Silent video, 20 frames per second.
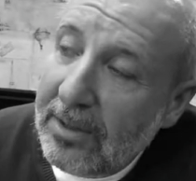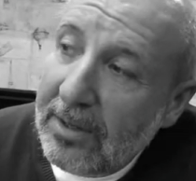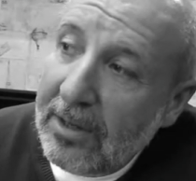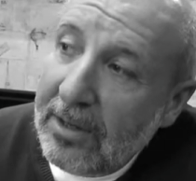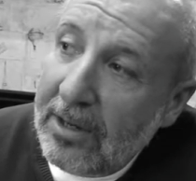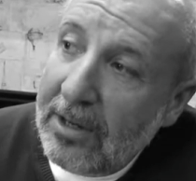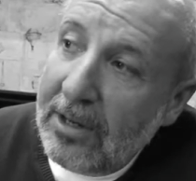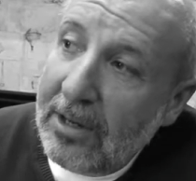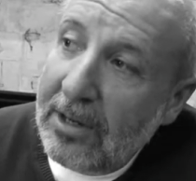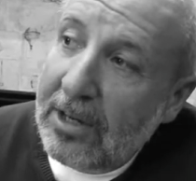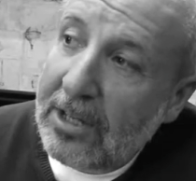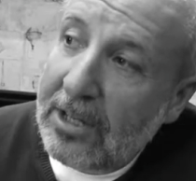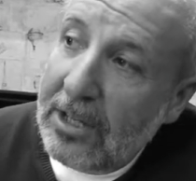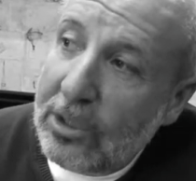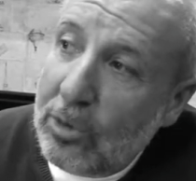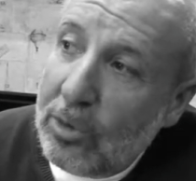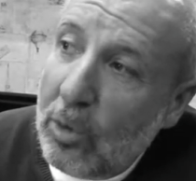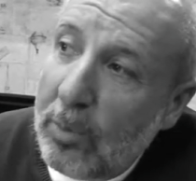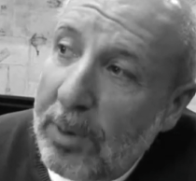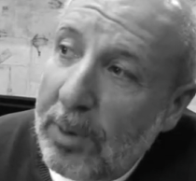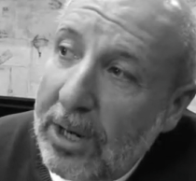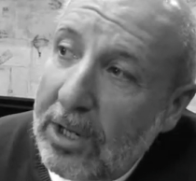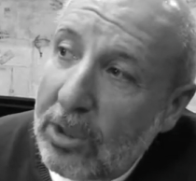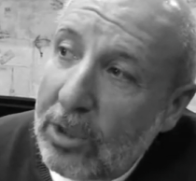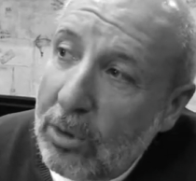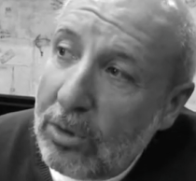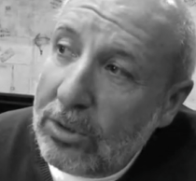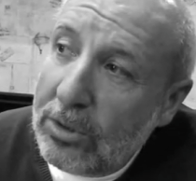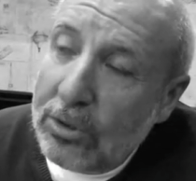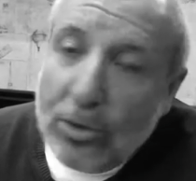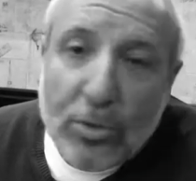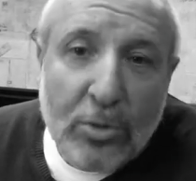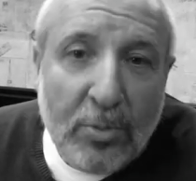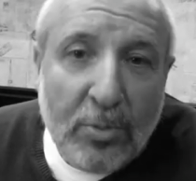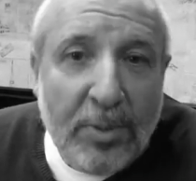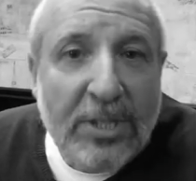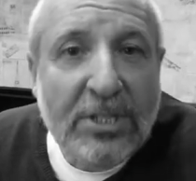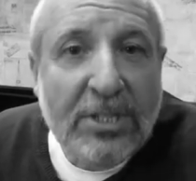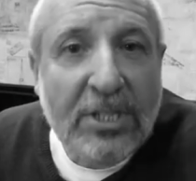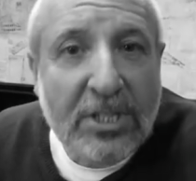Э, кладу поклон
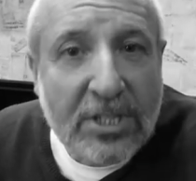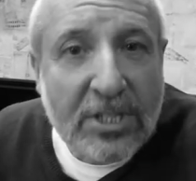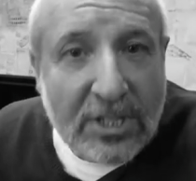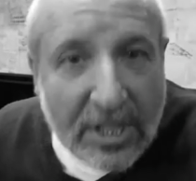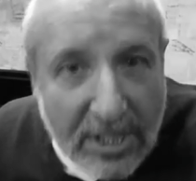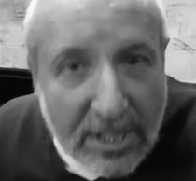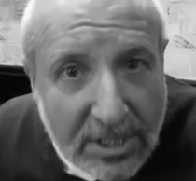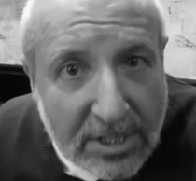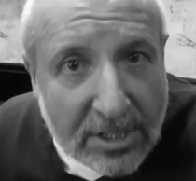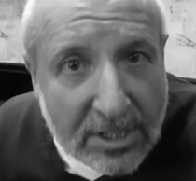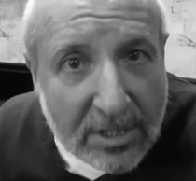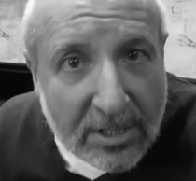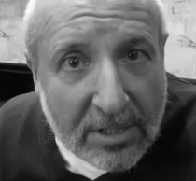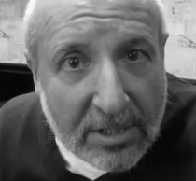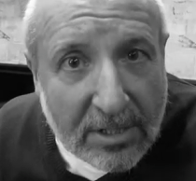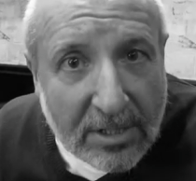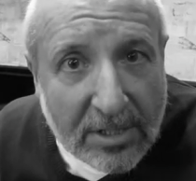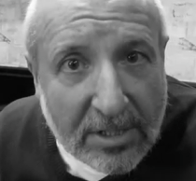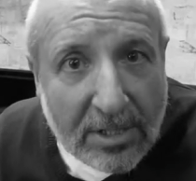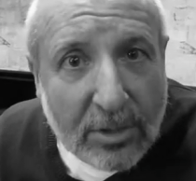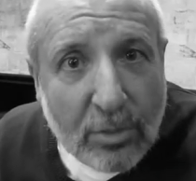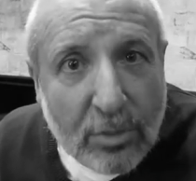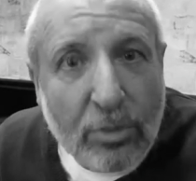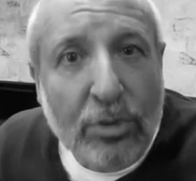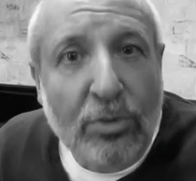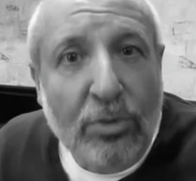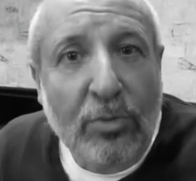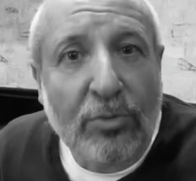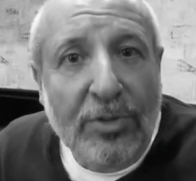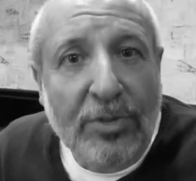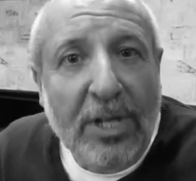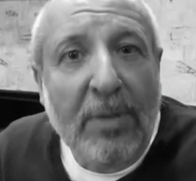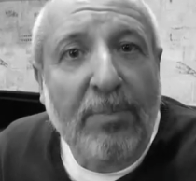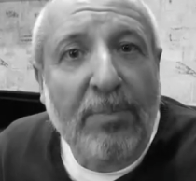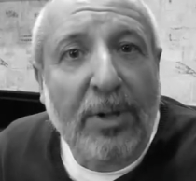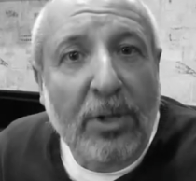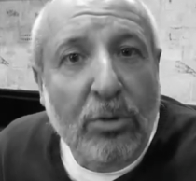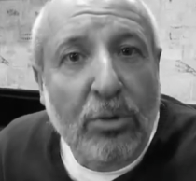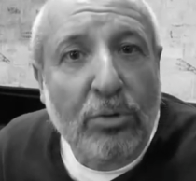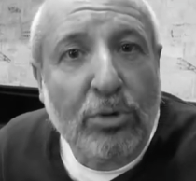судьбе сестрицы за то, что в ней
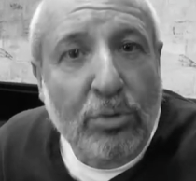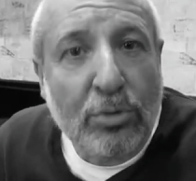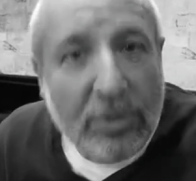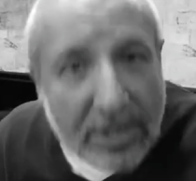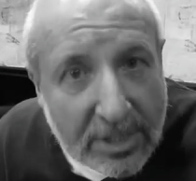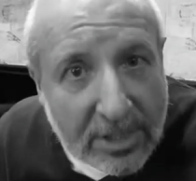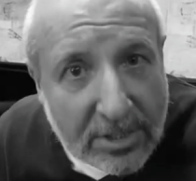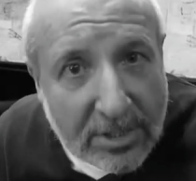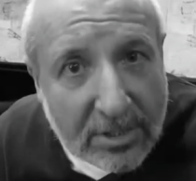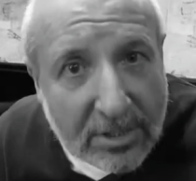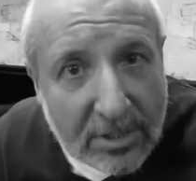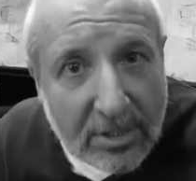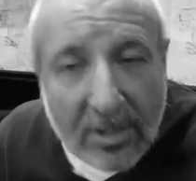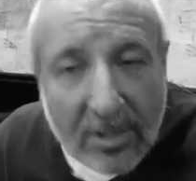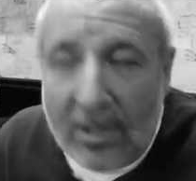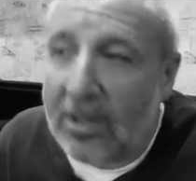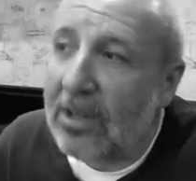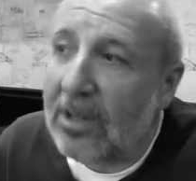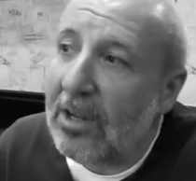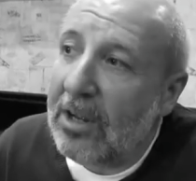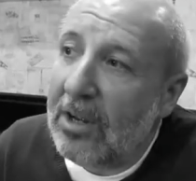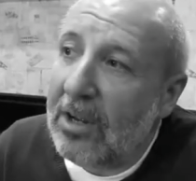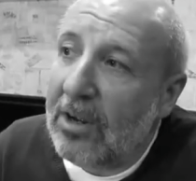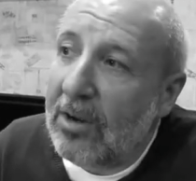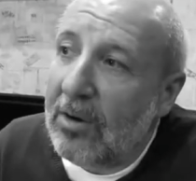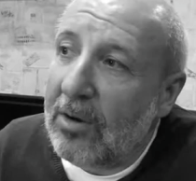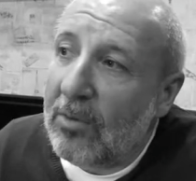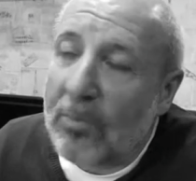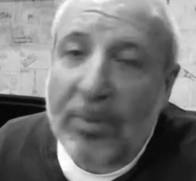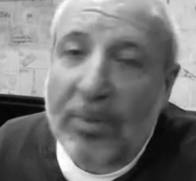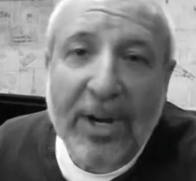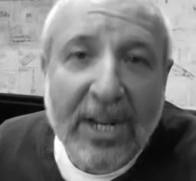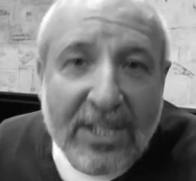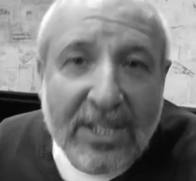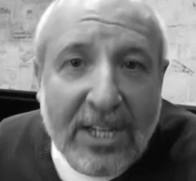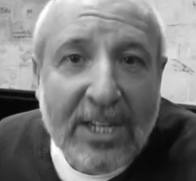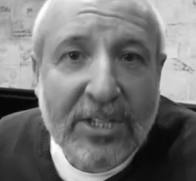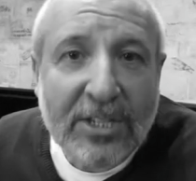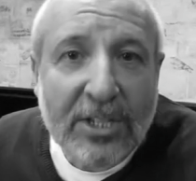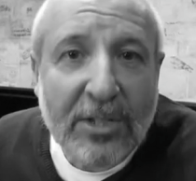полно чудес.
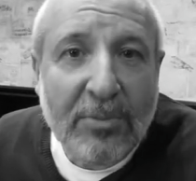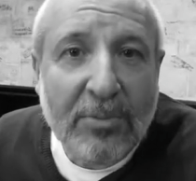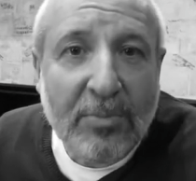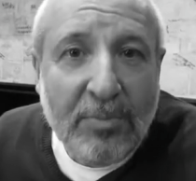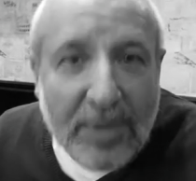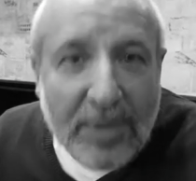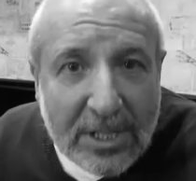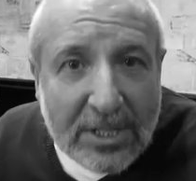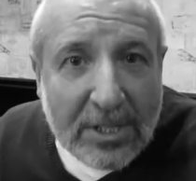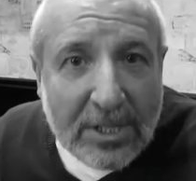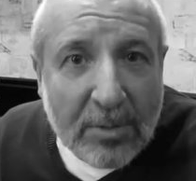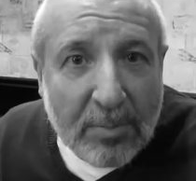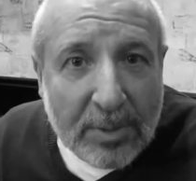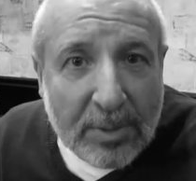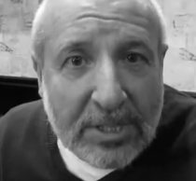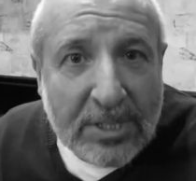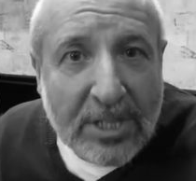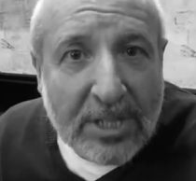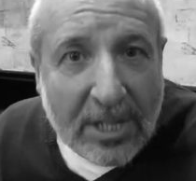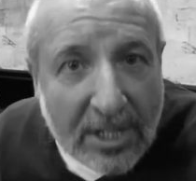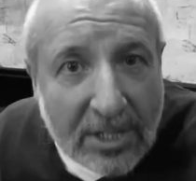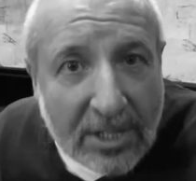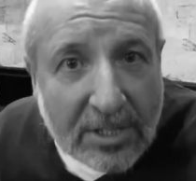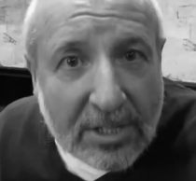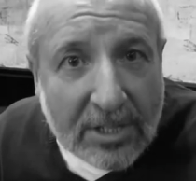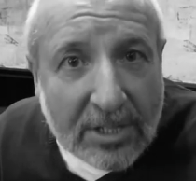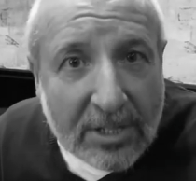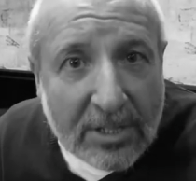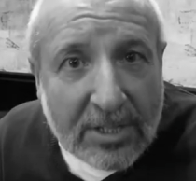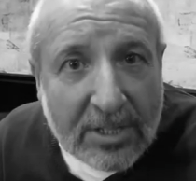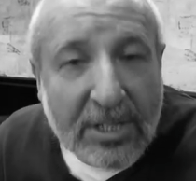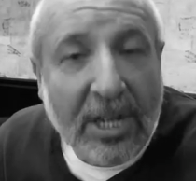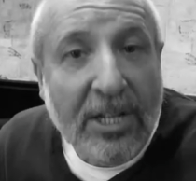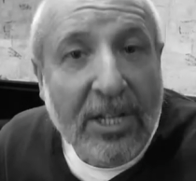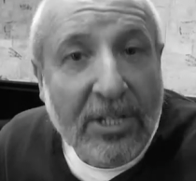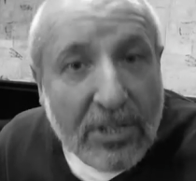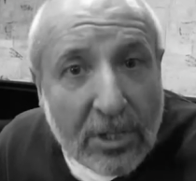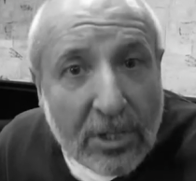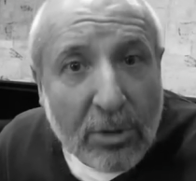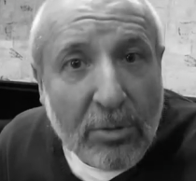Бродяжат бесы по столице,
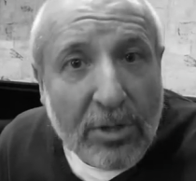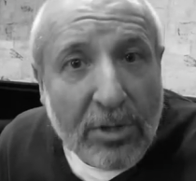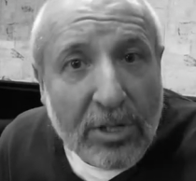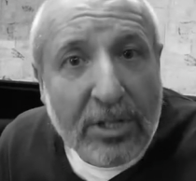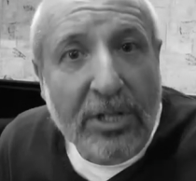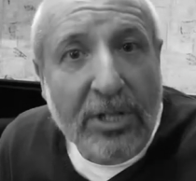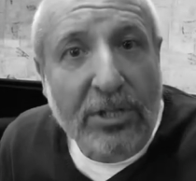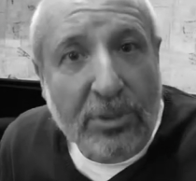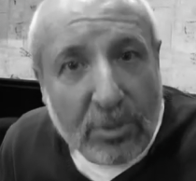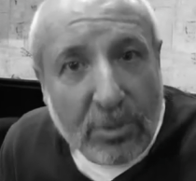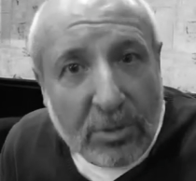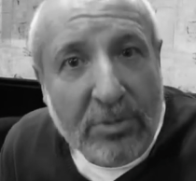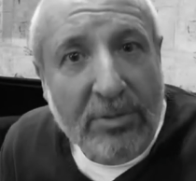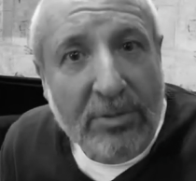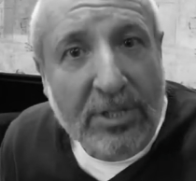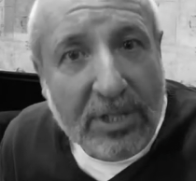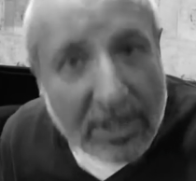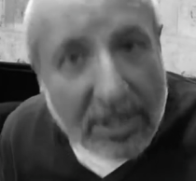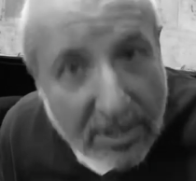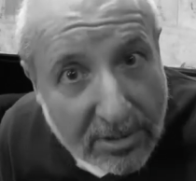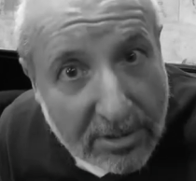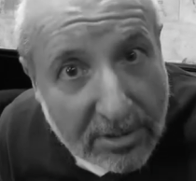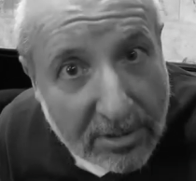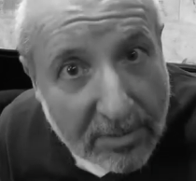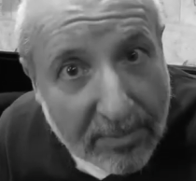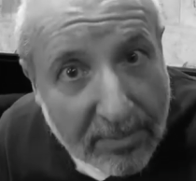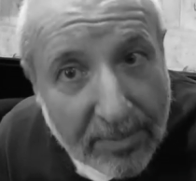скандируя «Христос воскрес».